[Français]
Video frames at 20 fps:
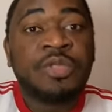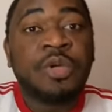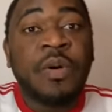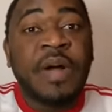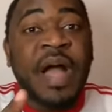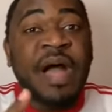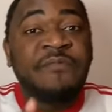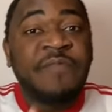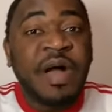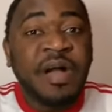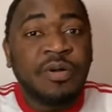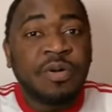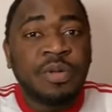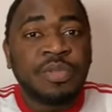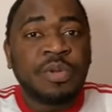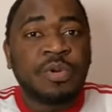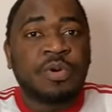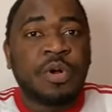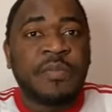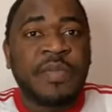Donc, avant
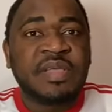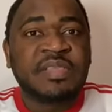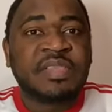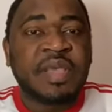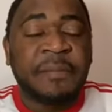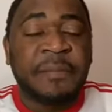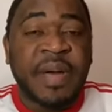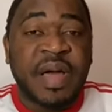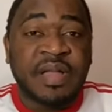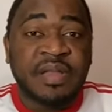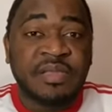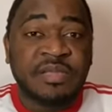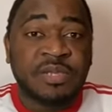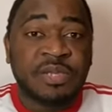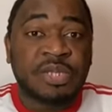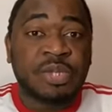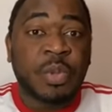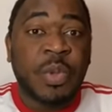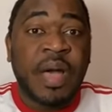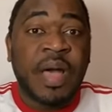qu'on ne commence à parler
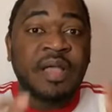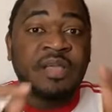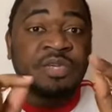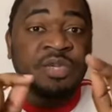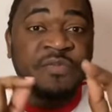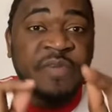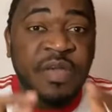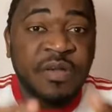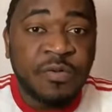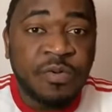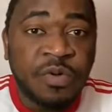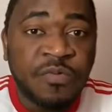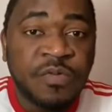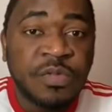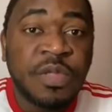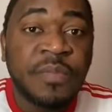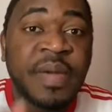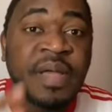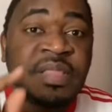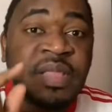ce soir, je vais encore
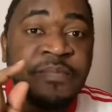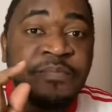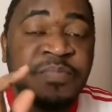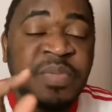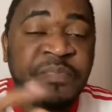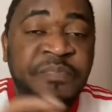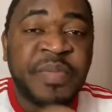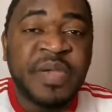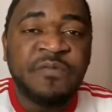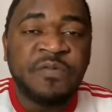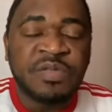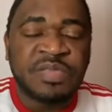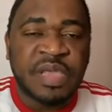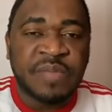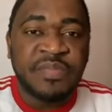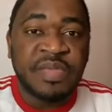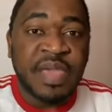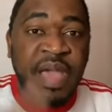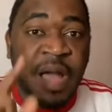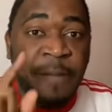vous demander, biper vos
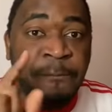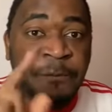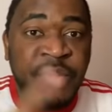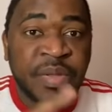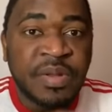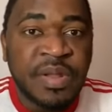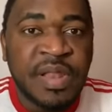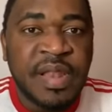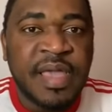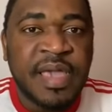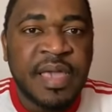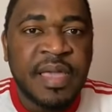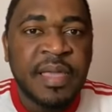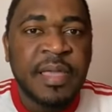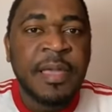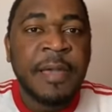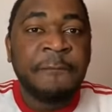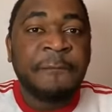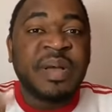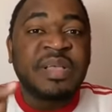amis, appelez-les,
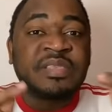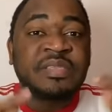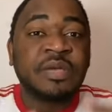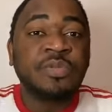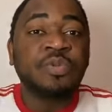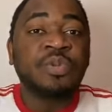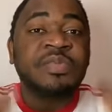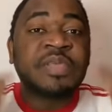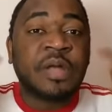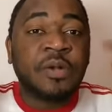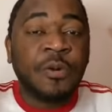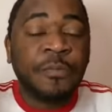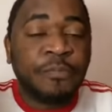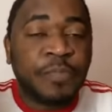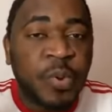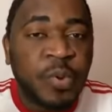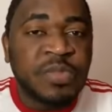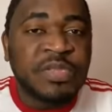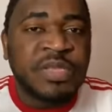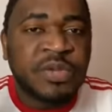parce que nous allons
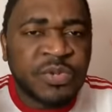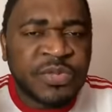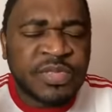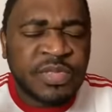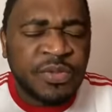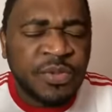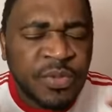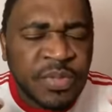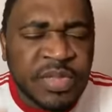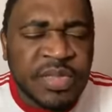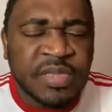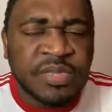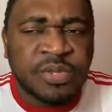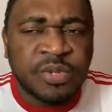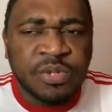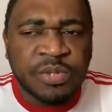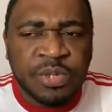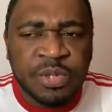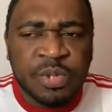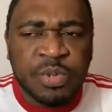poser aussi une
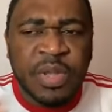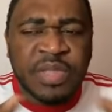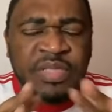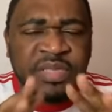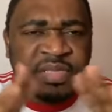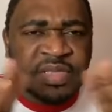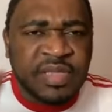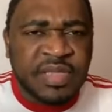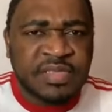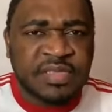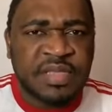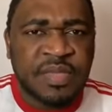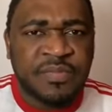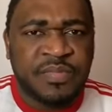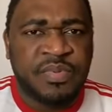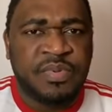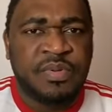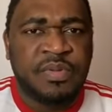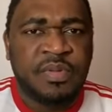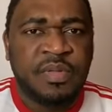question ce soir de très
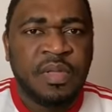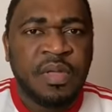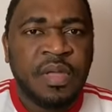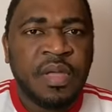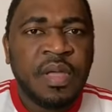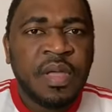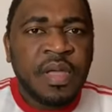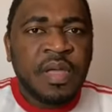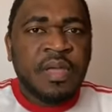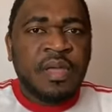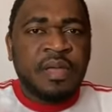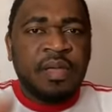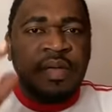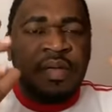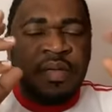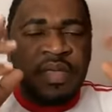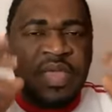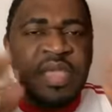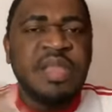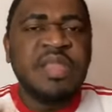simple.
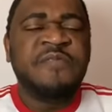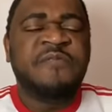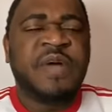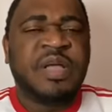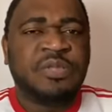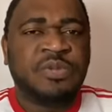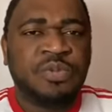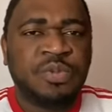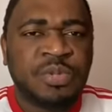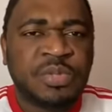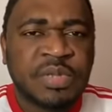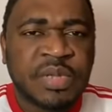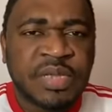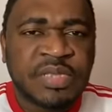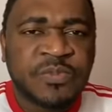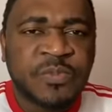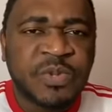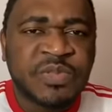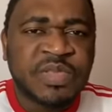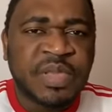Il y va de notre
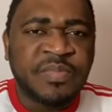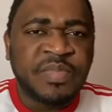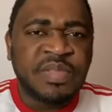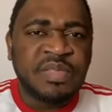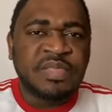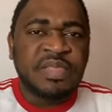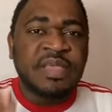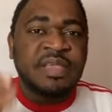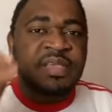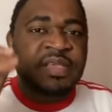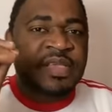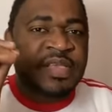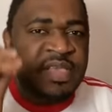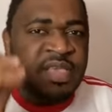responsabilité.